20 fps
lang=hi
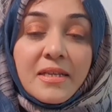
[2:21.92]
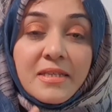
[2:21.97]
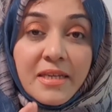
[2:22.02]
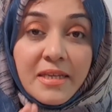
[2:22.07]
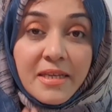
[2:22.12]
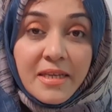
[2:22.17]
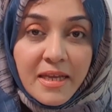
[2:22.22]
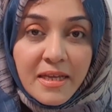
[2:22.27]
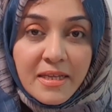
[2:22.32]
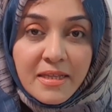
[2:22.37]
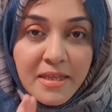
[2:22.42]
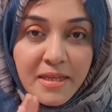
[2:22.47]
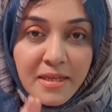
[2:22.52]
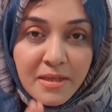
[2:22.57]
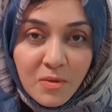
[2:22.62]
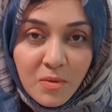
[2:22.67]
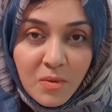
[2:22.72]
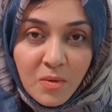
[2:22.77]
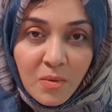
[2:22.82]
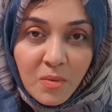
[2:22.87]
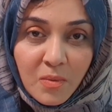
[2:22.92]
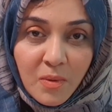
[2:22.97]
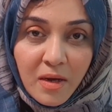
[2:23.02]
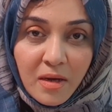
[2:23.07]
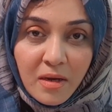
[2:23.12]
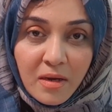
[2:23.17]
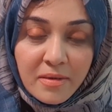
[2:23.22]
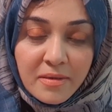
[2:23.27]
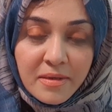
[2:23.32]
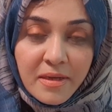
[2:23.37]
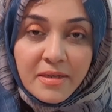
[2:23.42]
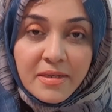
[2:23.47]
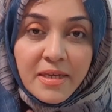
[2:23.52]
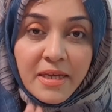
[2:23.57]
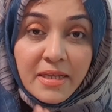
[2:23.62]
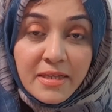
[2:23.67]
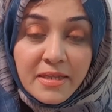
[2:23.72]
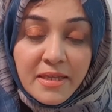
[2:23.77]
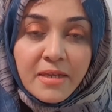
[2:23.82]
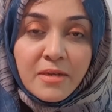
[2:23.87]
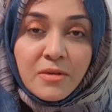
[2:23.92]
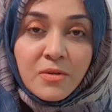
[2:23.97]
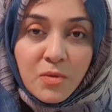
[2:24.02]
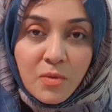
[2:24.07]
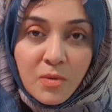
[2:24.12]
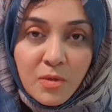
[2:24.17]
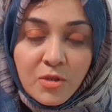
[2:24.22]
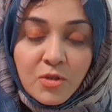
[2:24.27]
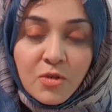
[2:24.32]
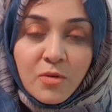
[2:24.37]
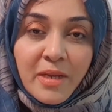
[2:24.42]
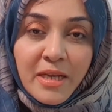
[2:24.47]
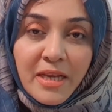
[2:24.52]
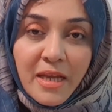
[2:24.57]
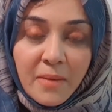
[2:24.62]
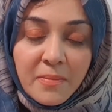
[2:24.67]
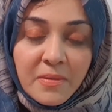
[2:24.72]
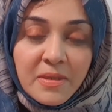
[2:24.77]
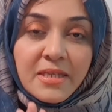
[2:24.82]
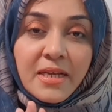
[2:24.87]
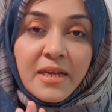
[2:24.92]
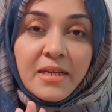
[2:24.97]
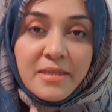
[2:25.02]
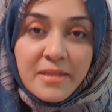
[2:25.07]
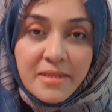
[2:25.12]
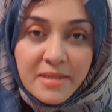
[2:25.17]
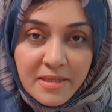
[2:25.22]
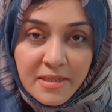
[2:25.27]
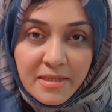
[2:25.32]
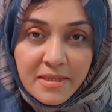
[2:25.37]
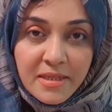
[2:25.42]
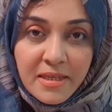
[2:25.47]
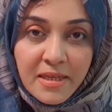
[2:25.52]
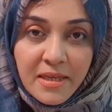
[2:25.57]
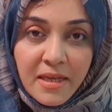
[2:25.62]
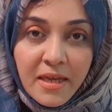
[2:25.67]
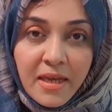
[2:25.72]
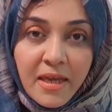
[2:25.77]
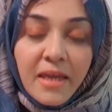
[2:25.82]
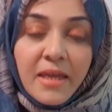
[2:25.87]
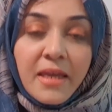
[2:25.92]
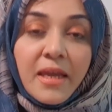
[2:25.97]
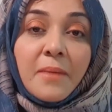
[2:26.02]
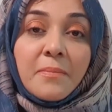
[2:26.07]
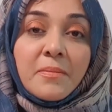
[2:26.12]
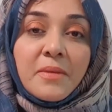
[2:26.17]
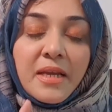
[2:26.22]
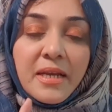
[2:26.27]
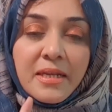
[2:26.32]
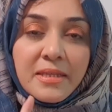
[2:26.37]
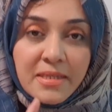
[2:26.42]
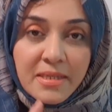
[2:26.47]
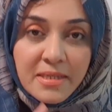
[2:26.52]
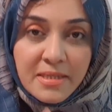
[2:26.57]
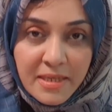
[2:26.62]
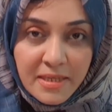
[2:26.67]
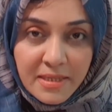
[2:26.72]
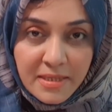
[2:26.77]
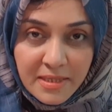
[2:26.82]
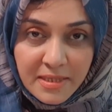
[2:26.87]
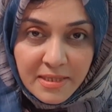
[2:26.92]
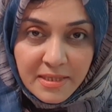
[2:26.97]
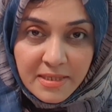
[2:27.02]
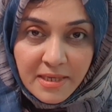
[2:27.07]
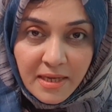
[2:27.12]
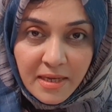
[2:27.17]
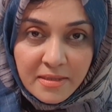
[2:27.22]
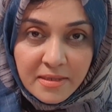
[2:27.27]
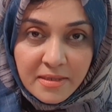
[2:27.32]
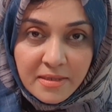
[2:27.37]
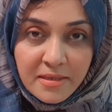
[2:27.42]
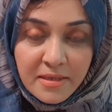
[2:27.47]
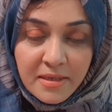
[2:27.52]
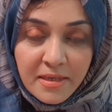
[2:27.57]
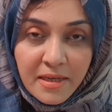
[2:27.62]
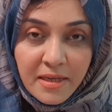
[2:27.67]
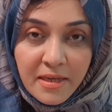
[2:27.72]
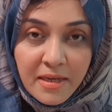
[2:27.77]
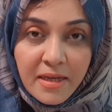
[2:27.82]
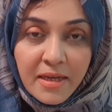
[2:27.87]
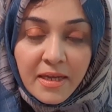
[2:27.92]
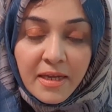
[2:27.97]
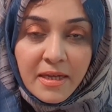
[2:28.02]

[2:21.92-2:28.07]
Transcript: अच्छा ये तीनों आ, ये तीन रूल्स जो मैंने आपके साथ डिस्कस किए हैं ये आपने कंसिस्टेंसी के साथ करने हैं